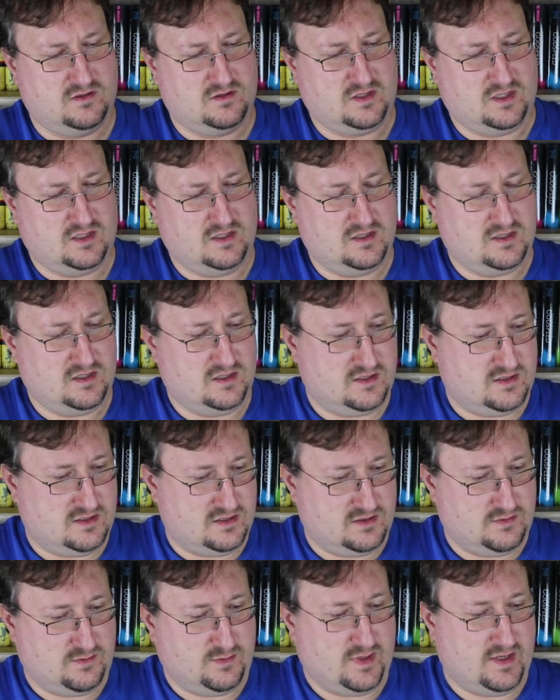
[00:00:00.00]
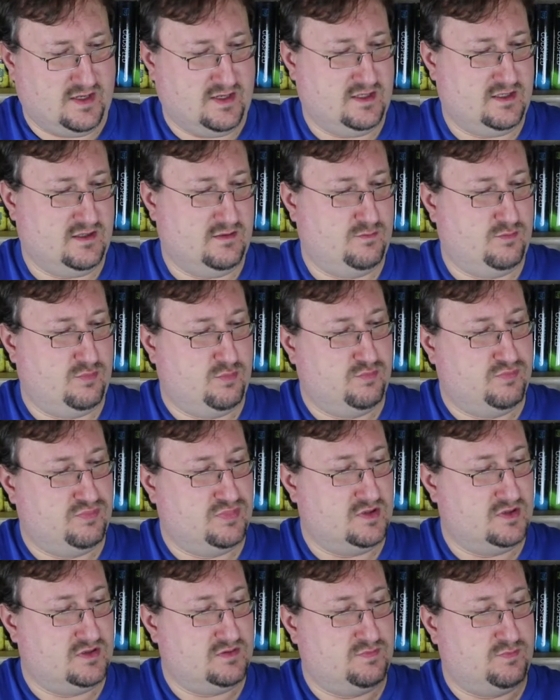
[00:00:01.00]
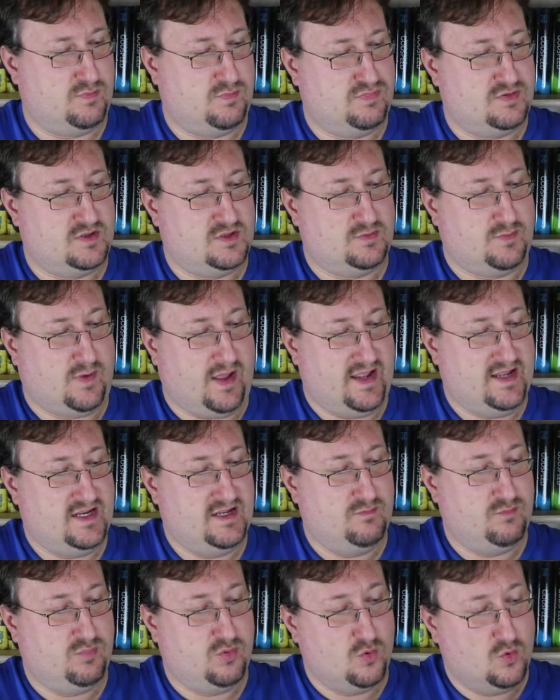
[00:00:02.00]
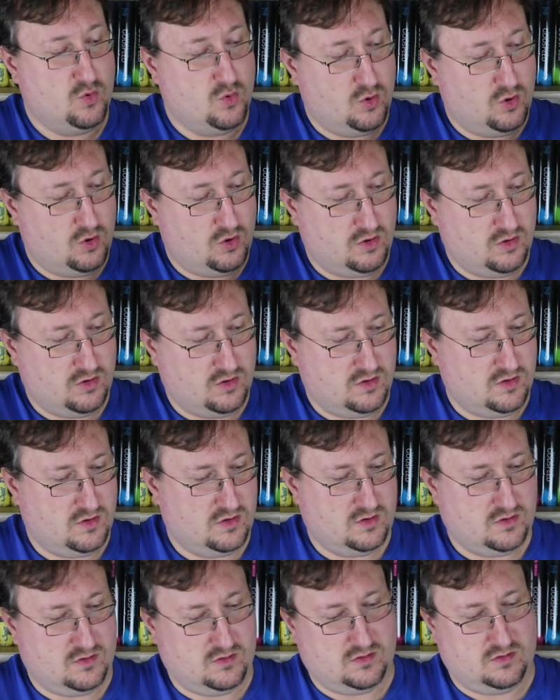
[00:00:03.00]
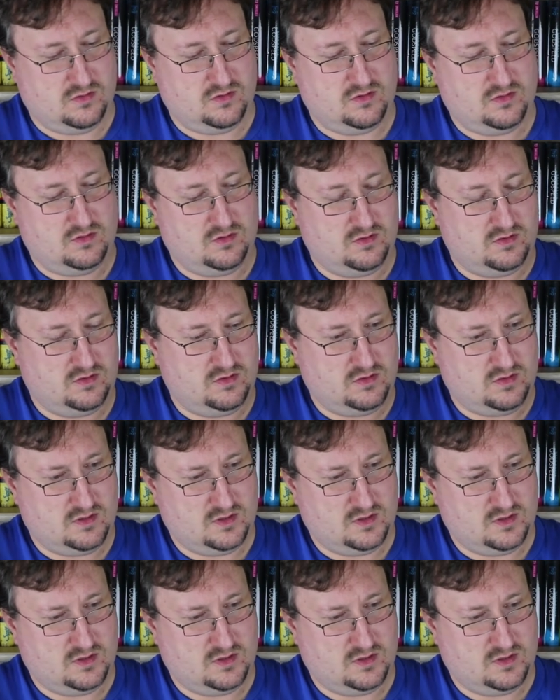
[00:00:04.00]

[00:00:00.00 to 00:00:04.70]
dann der zweite, das zweite Buch äh,